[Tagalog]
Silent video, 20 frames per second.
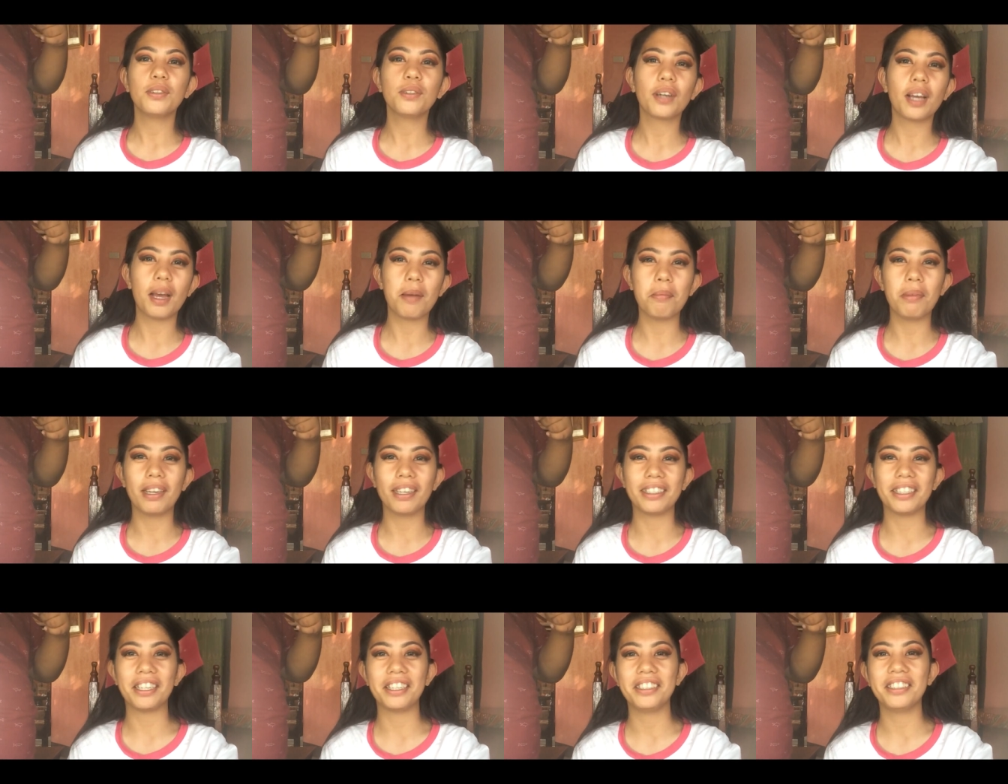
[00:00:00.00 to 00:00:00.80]
ano nga ba
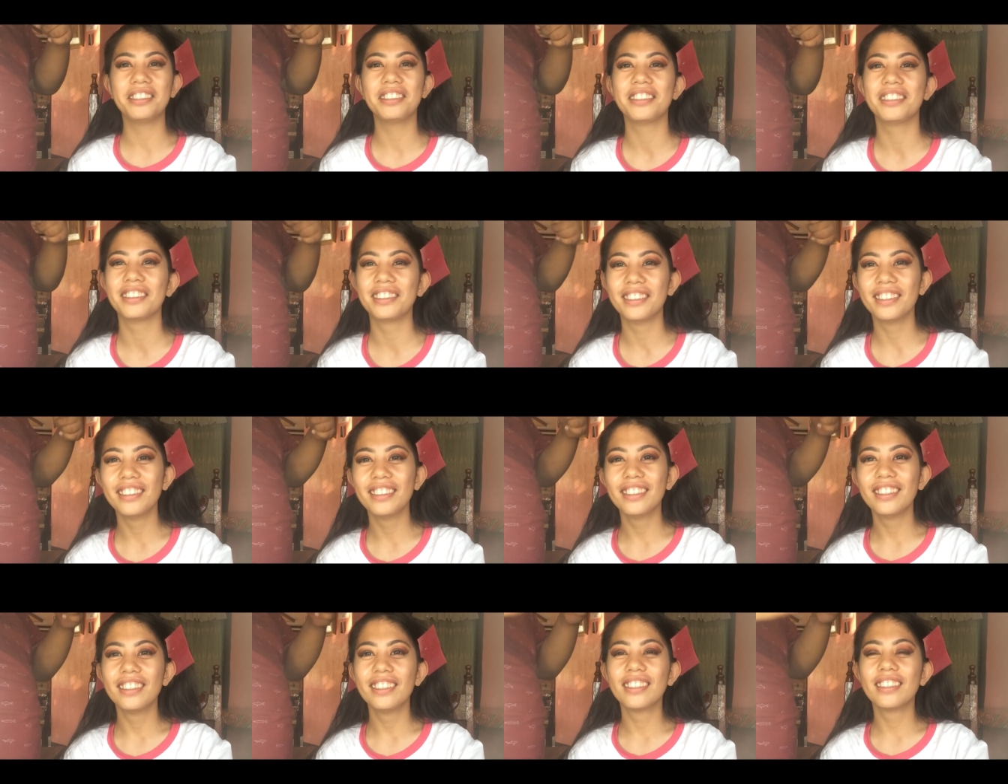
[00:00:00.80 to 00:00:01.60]
yan?
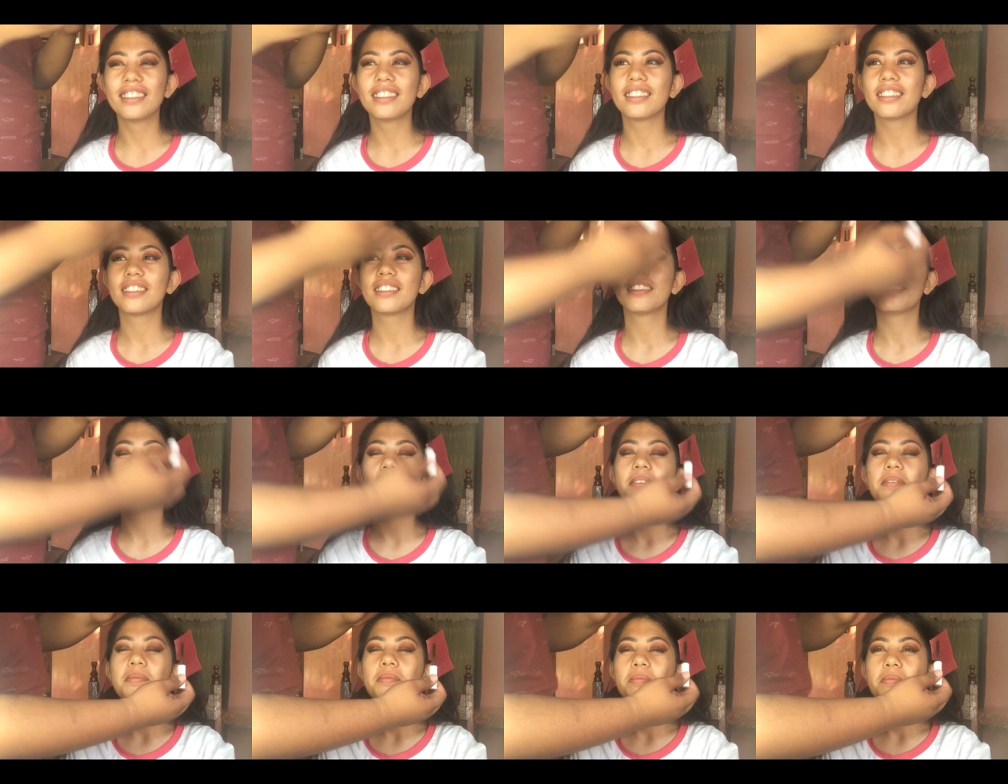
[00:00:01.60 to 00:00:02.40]
Liquid gel. Ah,
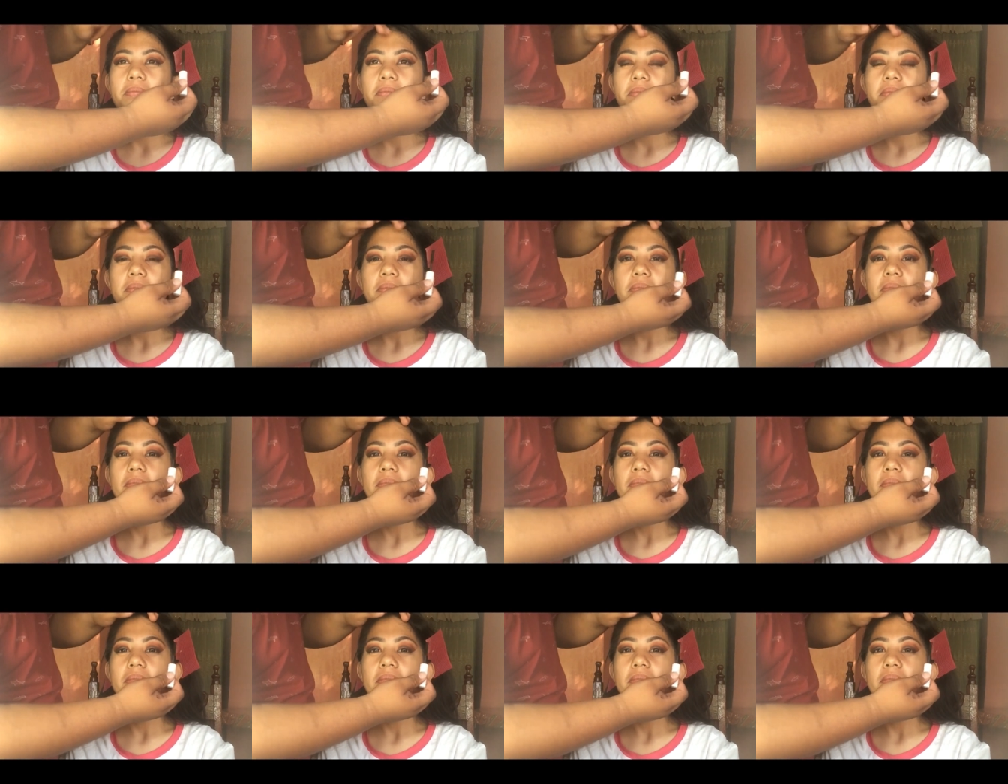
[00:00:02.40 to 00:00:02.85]
gel na nga.